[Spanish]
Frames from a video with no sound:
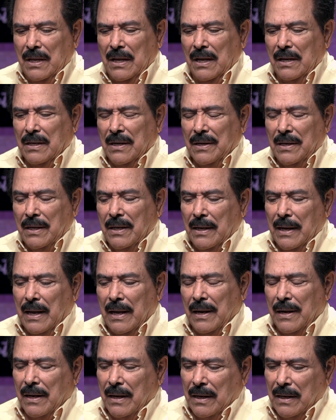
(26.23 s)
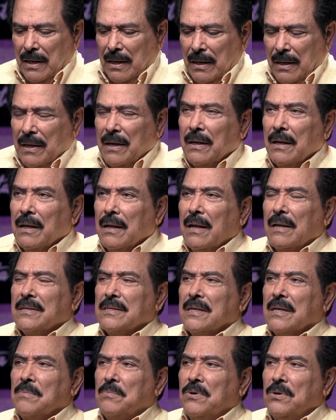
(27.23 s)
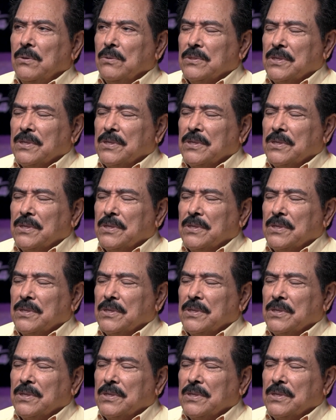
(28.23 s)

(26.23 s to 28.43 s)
al general, el general se llamó